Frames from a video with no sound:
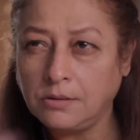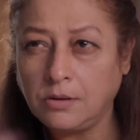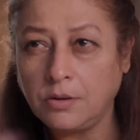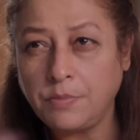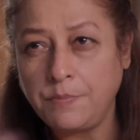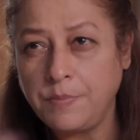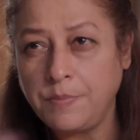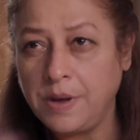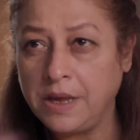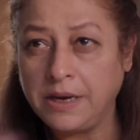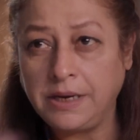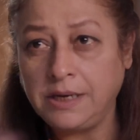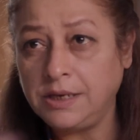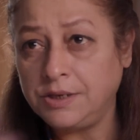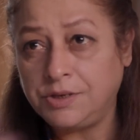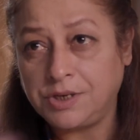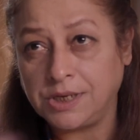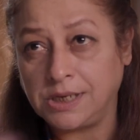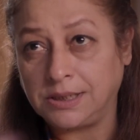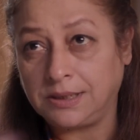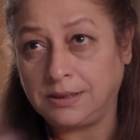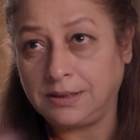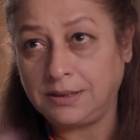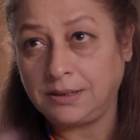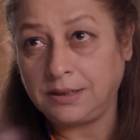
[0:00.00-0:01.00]
और मेरी ही
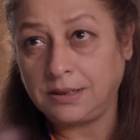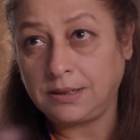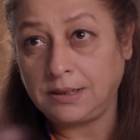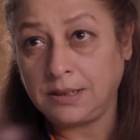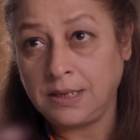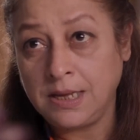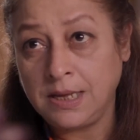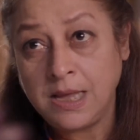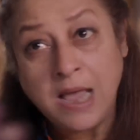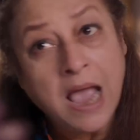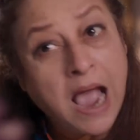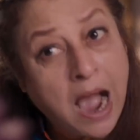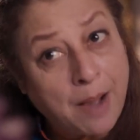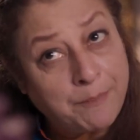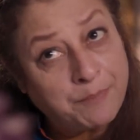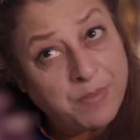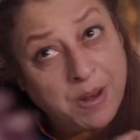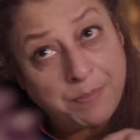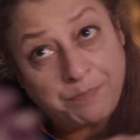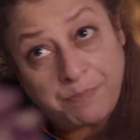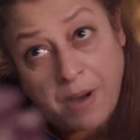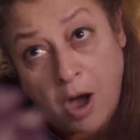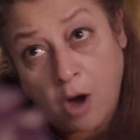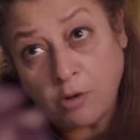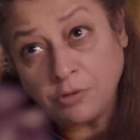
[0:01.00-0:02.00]
चलती है
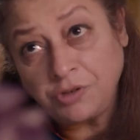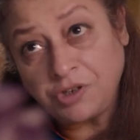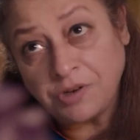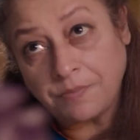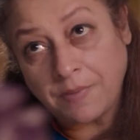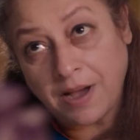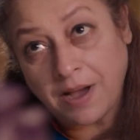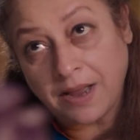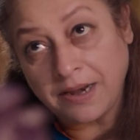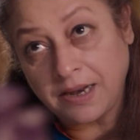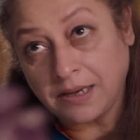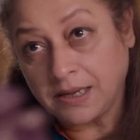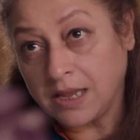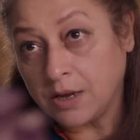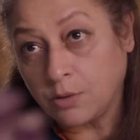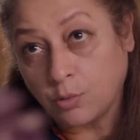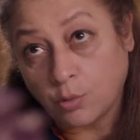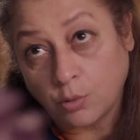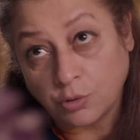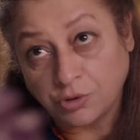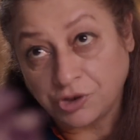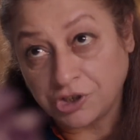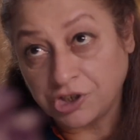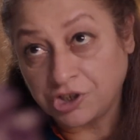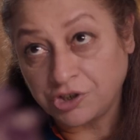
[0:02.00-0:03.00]
अपने पांव जमाने की
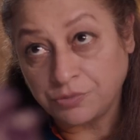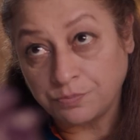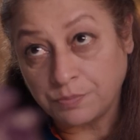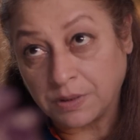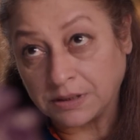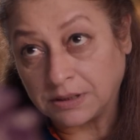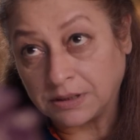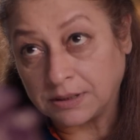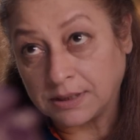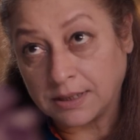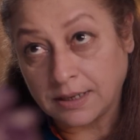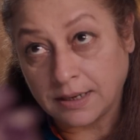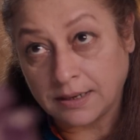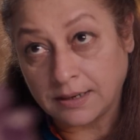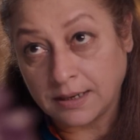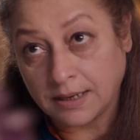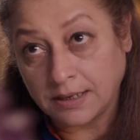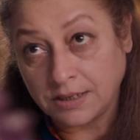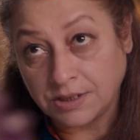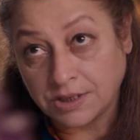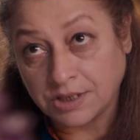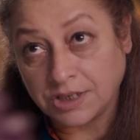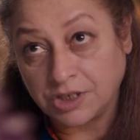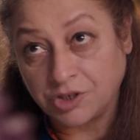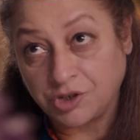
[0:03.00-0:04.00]
कोशिश मत करना
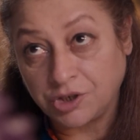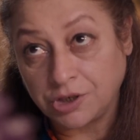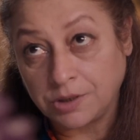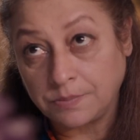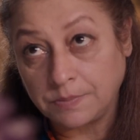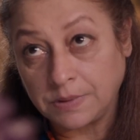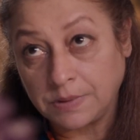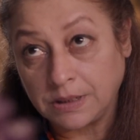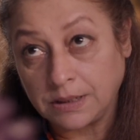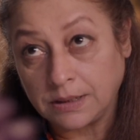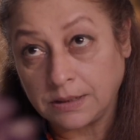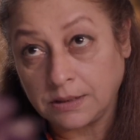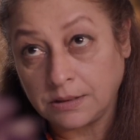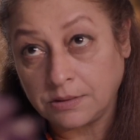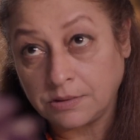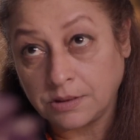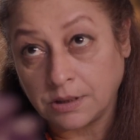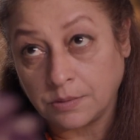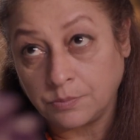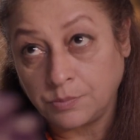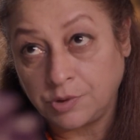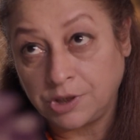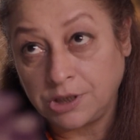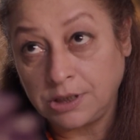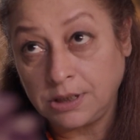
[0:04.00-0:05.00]
इस किचन में
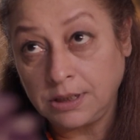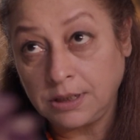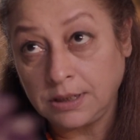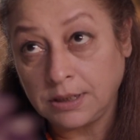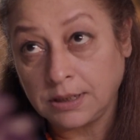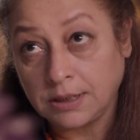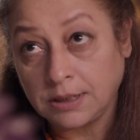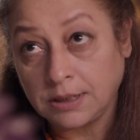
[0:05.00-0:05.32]
समझी